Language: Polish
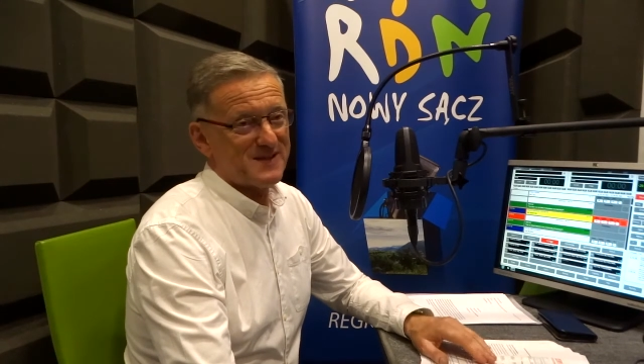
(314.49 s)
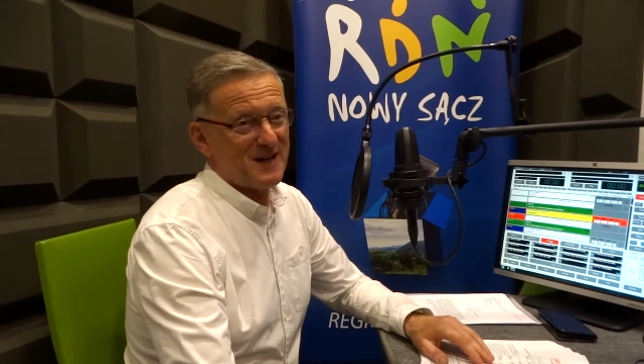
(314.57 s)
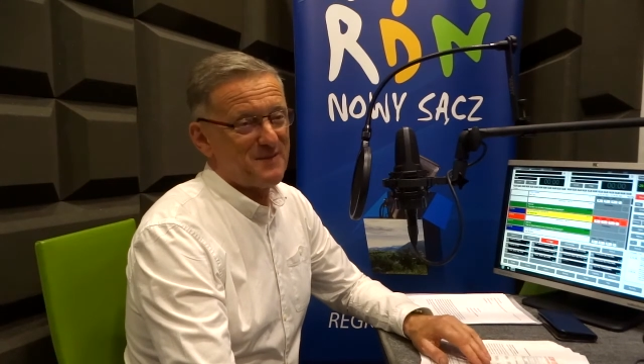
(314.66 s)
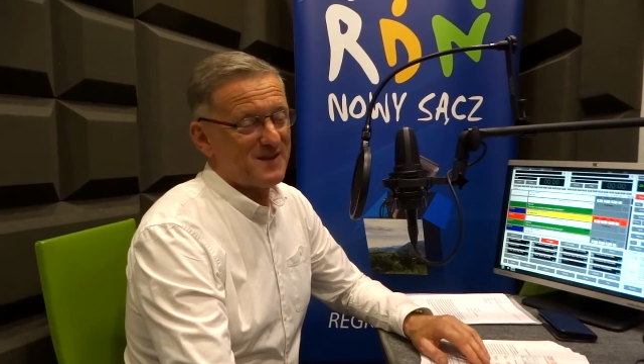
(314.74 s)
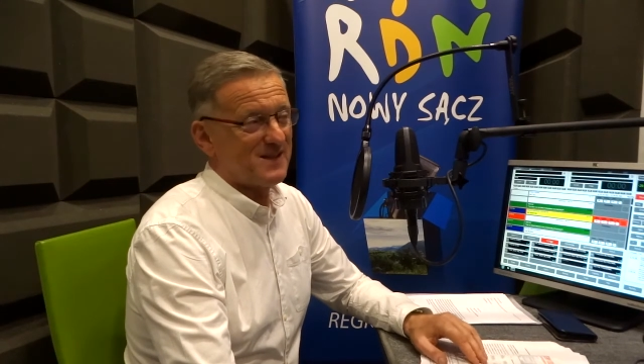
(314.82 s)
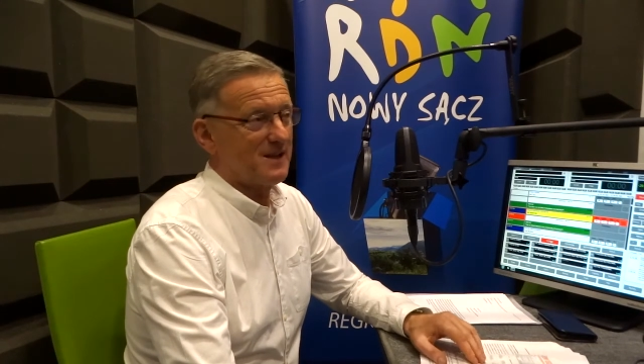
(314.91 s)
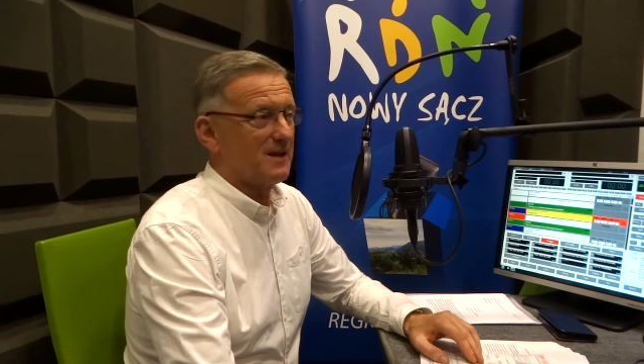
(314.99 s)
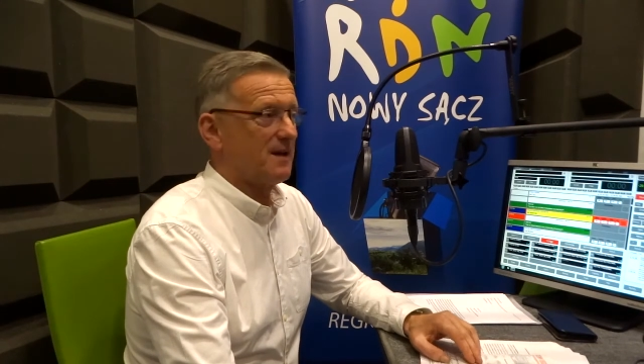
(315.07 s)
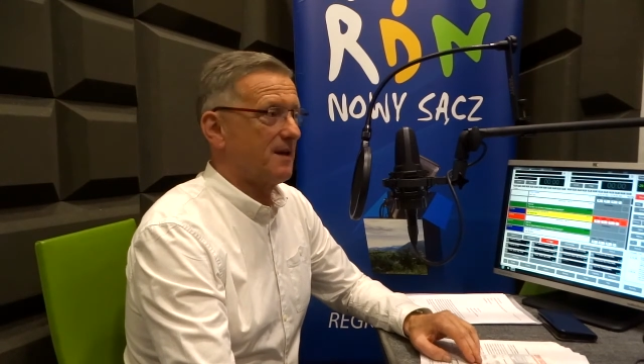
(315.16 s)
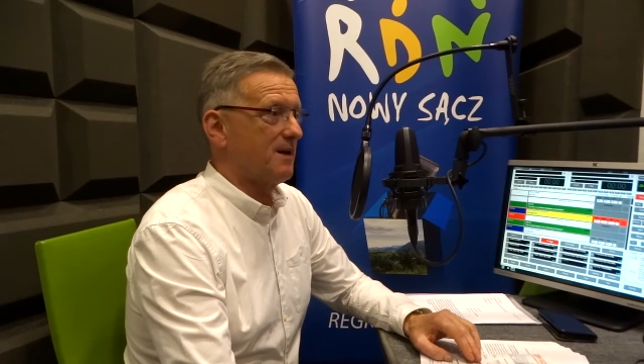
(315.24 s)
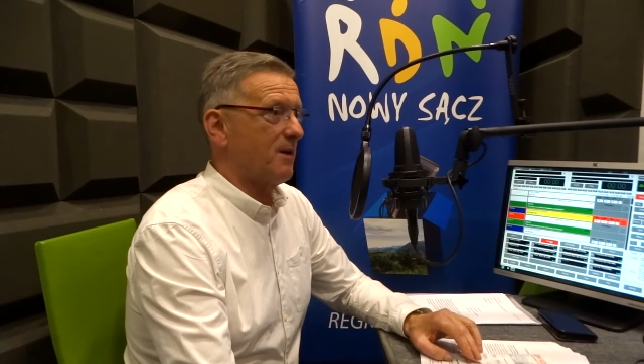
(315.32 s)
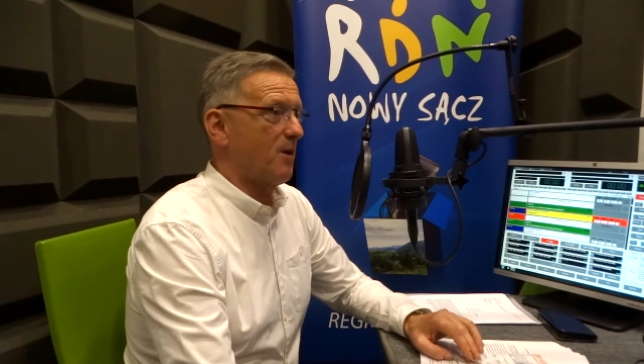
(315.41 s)
sami
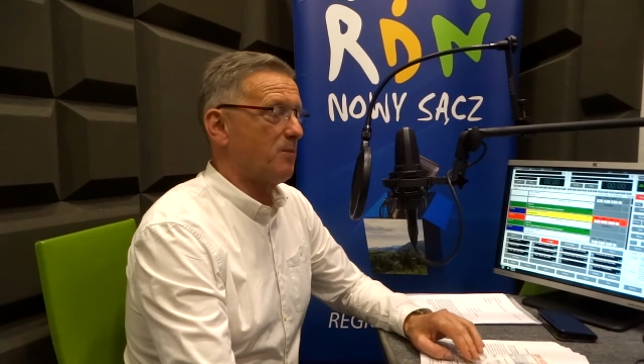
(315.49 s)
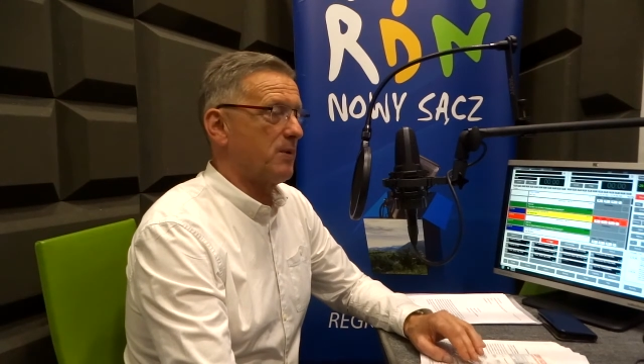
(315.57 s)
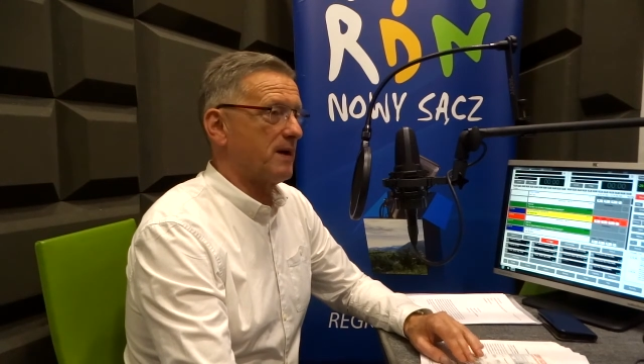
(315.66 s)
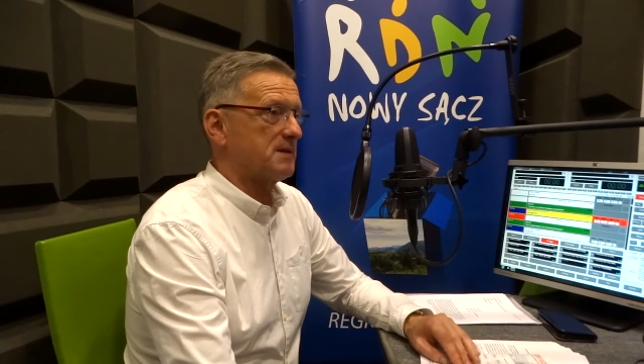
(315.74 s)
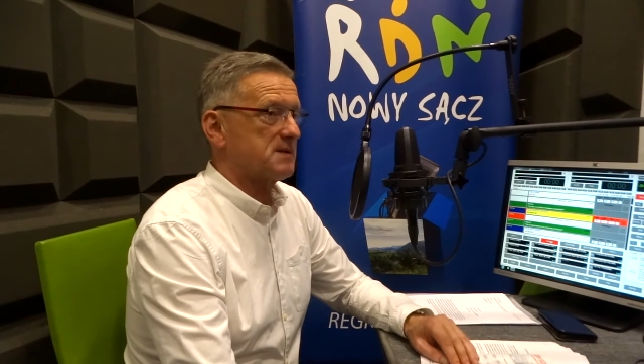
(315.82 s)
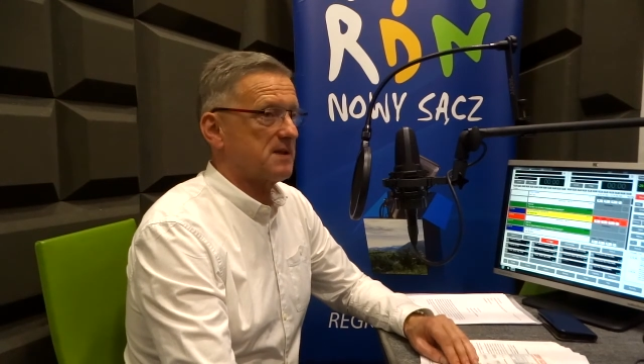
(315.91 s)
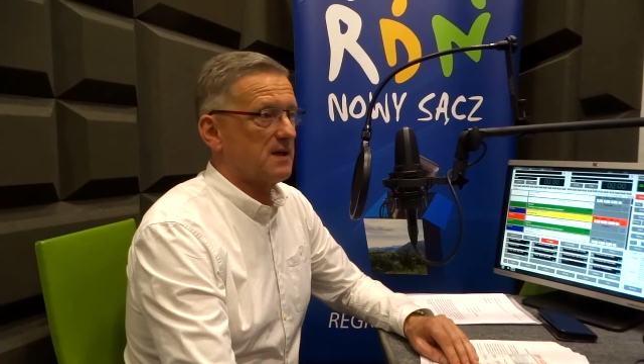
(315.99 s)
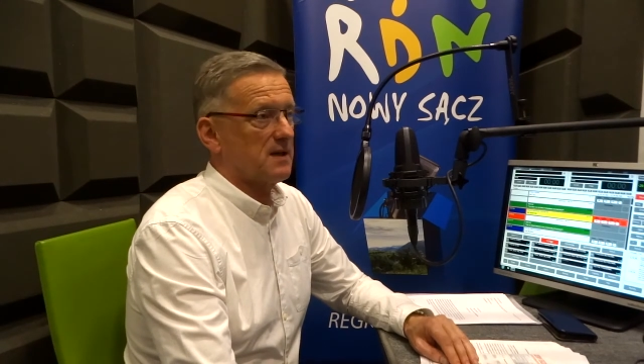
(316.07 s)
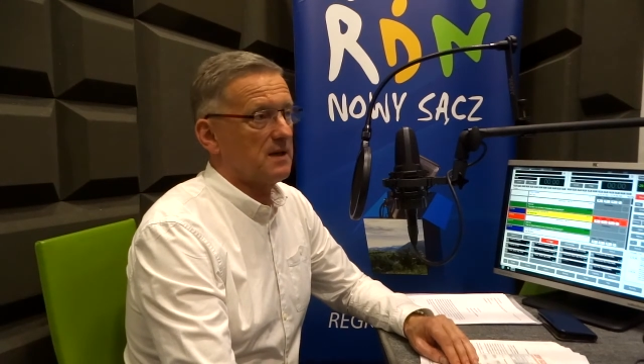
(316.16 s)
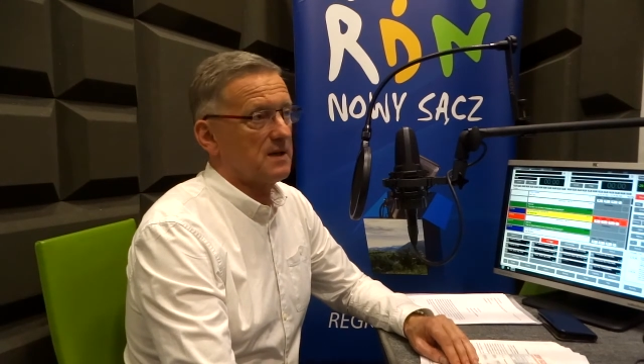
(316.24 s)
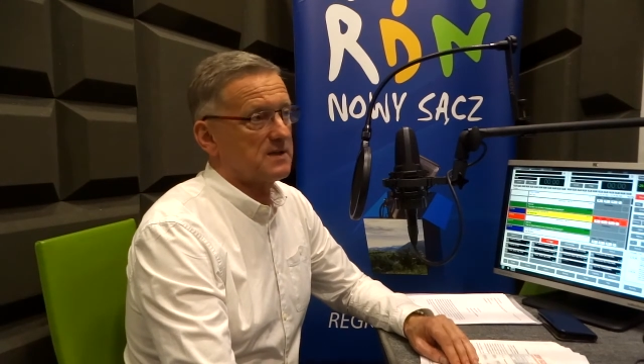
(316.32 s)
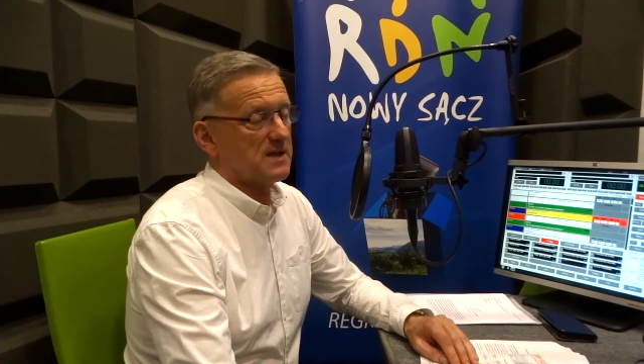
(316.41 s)
y, opłat za
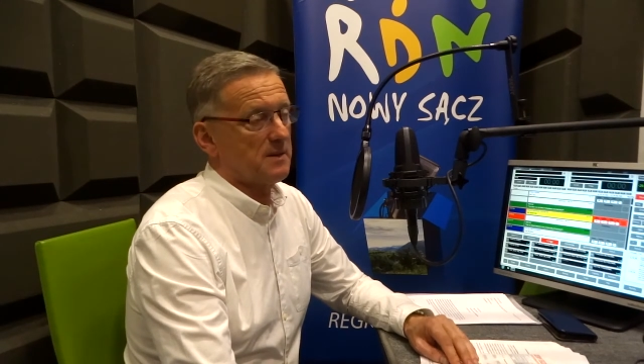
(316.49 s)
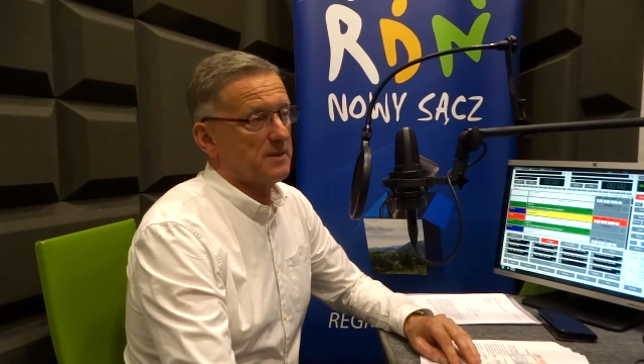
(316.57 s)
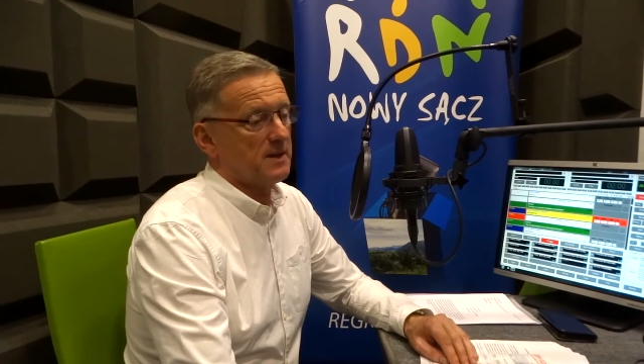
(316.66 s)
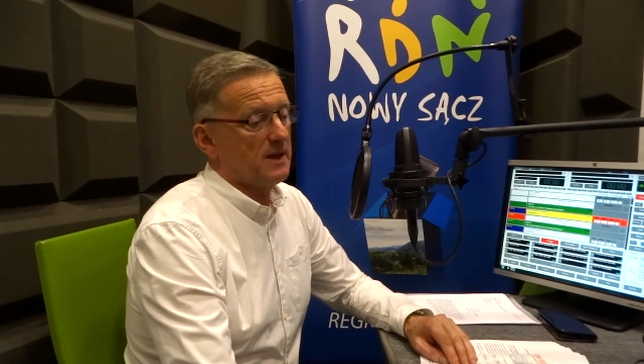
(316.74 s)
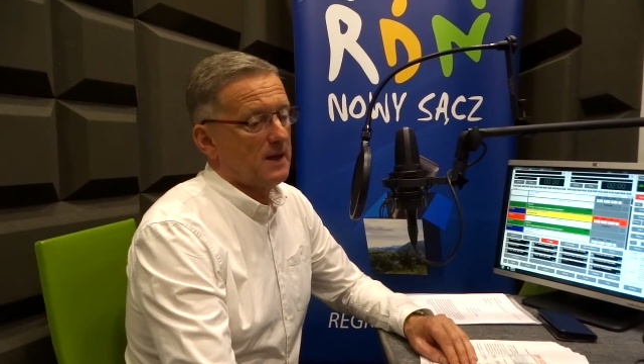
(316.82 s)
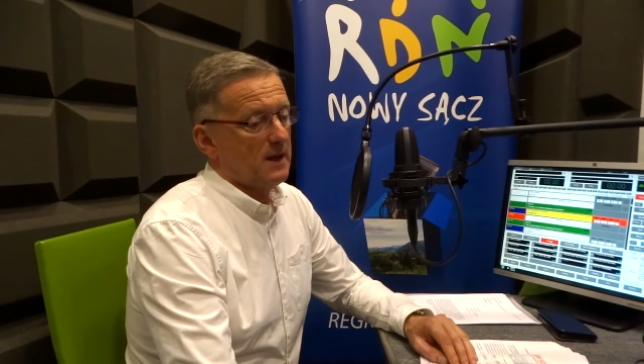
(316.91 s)
egzamin.